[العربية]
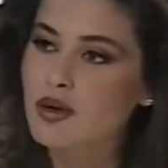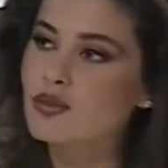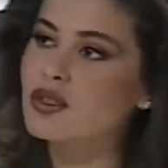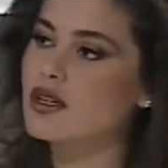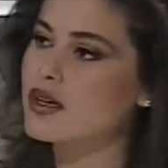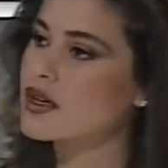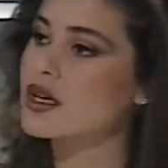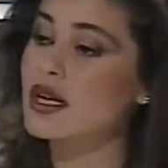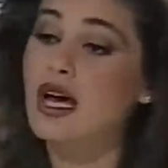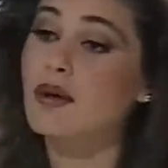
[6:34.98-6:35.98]
بالمطلق
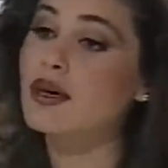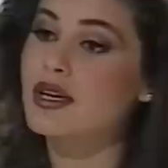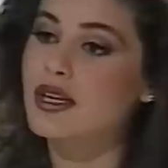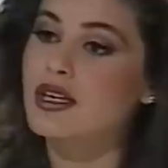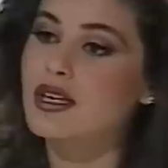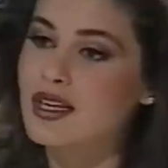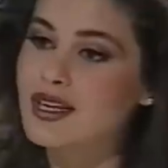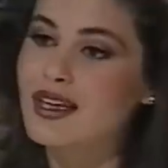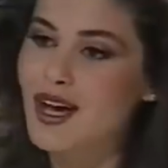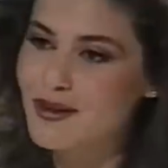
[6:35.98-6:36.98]
السياسة شيء
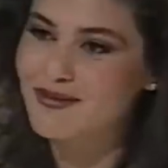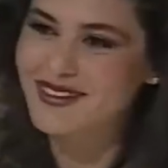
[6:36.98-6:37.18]
تام نعم